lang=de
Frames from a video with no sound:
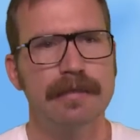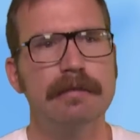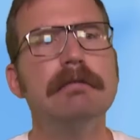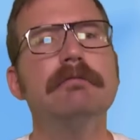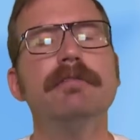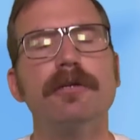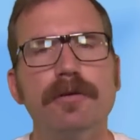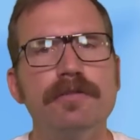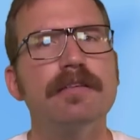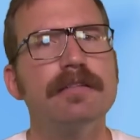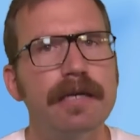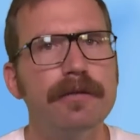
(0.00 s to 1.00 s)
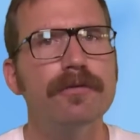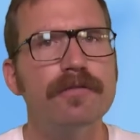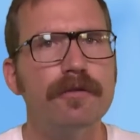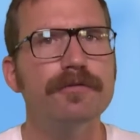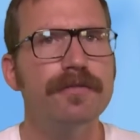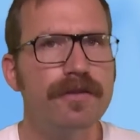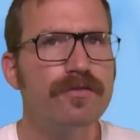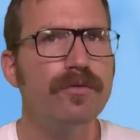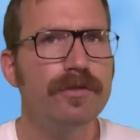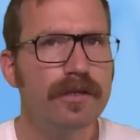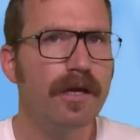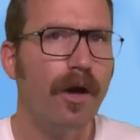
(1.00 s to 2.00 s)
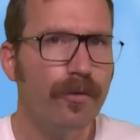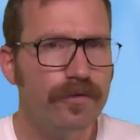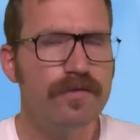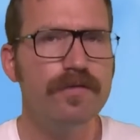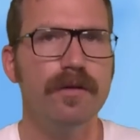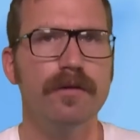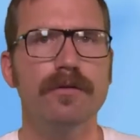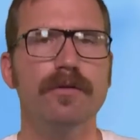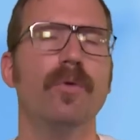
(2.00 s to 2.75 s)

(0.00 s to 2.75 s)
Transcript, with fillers: äh, wir konzentrieren uns auf die Versionen, die draußen sind